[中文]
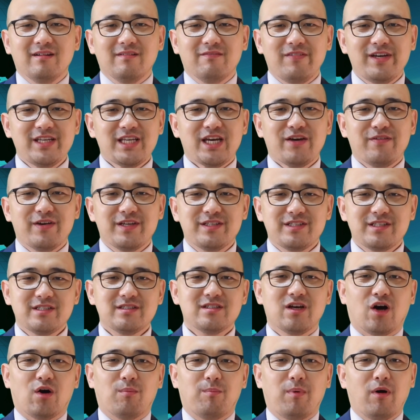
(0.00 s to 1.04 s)
卫健委今
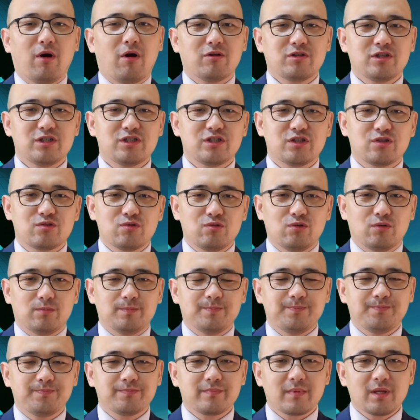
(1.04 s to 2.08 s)
早报告时指出，
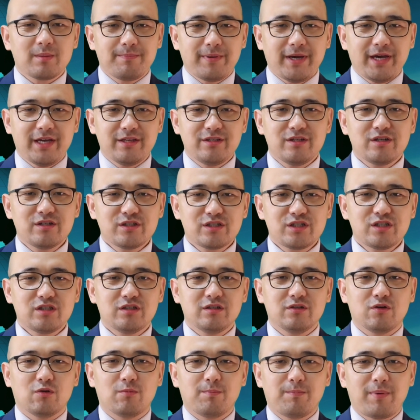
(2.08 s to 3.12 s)
北京市
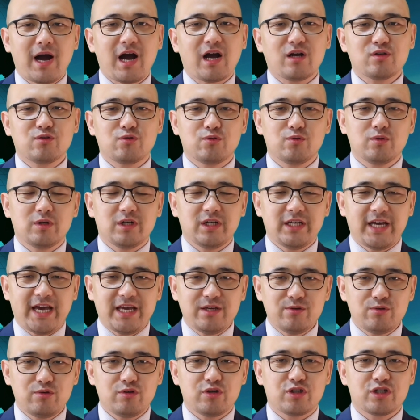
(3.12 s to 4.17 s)
有八个区
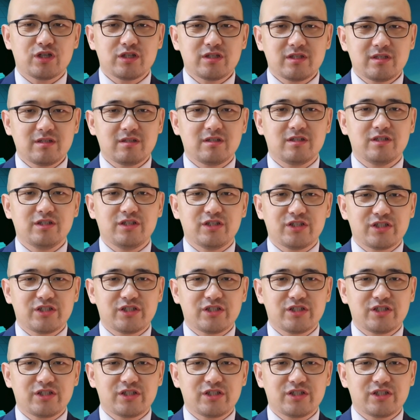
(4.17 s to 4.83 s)
连续十四日以